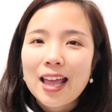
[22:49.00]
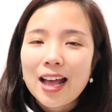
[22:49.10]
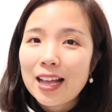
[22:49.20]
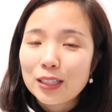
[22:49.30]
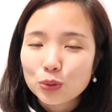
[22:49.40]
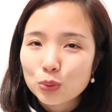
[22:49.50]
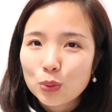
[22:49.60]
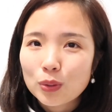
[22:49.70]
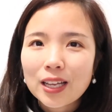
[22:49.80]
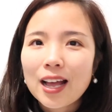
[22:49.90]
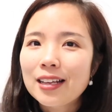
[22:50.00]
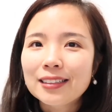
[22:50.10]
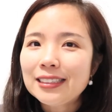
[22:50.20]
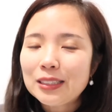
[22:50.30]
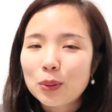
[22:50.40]
很多，他
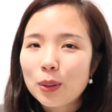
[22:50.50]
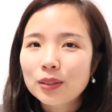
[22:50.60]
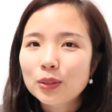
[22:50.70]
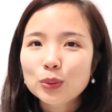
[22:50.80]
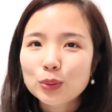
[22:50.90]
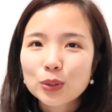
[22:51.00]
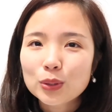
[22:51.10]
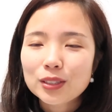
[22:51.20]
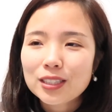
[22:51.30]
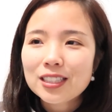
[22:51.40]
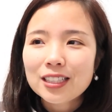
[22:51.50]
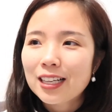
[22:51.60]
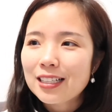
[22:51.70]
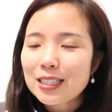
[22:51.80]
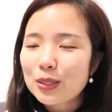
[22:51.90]
很喜欢有这这是
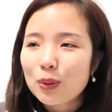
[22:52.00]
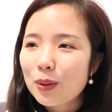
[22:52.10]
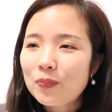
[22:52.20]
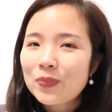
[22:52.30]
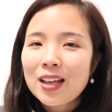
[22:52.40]
很喜欢